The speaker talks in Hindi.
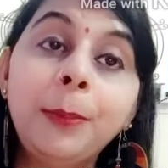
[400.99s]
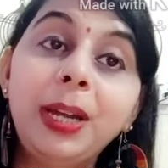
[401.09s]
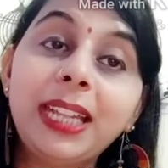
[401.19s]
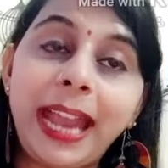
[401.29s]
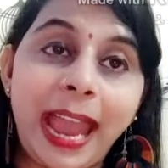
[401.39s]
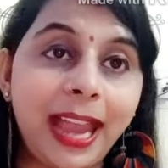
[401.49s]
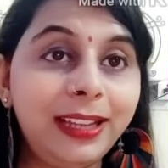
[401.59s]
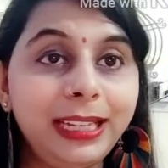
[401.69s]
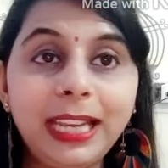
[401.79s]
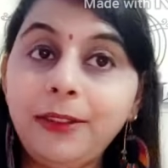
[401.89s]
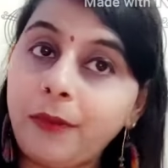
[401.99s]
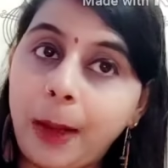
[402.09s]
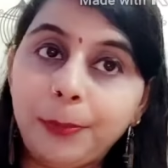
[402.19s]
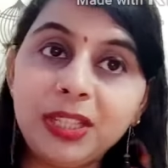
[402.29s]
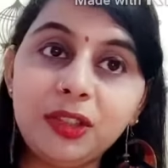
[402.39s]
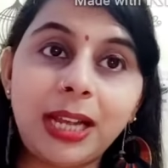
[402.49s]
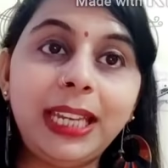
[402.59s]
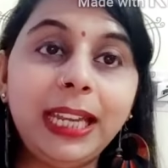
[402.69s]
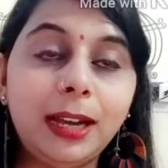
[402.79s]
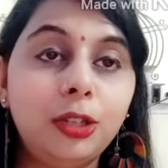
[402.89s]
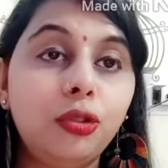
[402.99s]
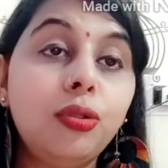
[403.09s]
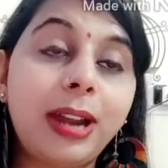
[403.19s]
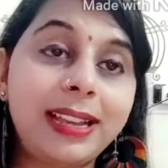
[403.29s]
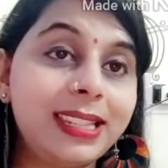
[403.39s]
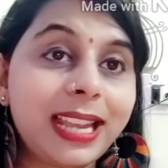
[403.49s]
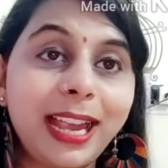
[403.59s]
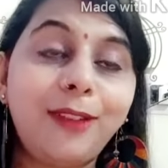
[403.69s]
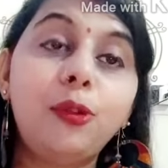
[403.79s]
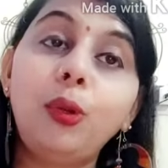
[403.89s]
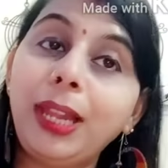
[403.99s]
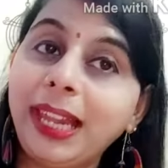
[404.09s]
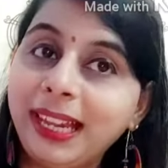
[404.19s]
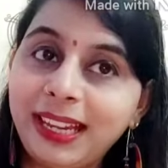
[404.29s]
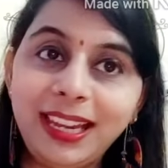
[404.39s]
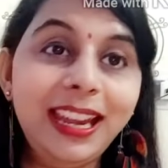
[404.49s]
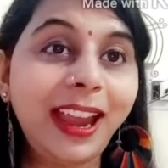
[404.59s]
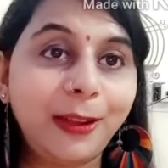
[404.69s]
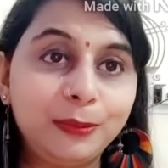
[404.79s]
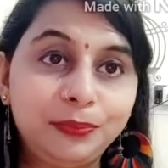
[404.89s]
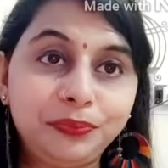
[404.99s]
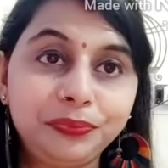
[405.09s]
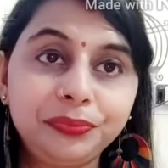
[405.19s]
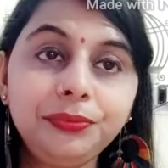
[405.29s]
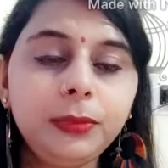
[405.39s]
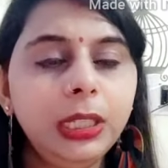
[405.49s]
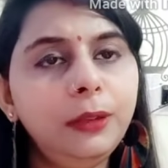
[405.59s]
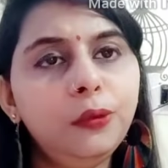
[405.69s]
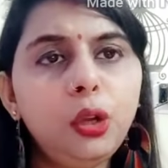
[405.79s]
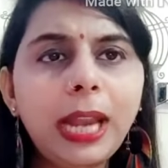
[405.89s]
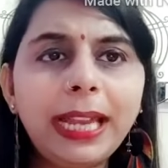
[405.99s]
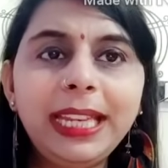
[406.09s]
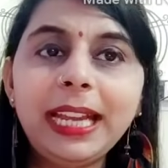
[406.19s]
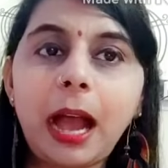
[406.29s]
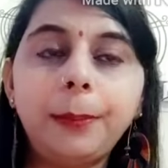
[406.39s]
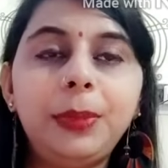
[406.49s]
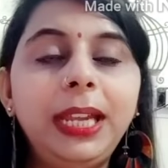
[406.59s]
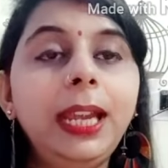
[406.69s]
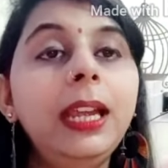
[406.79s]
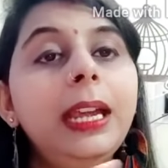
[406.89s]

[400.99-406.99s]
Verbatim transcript: बट एग के वापस जाने का जो रास्ता है वो एक ही है वो लाइनिंग आपकी